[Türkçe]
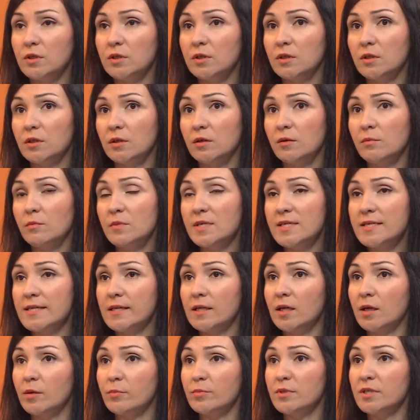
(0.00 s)
E,
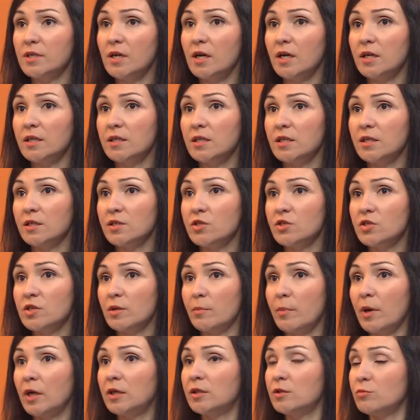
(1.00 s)
mesela bir ayda
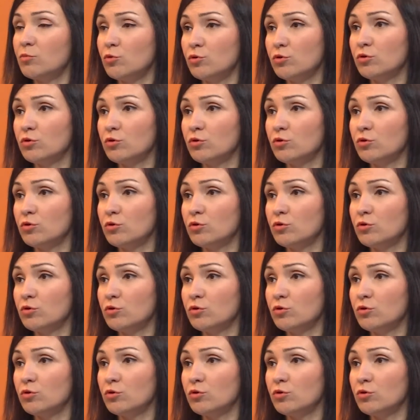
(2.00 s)
işte bakım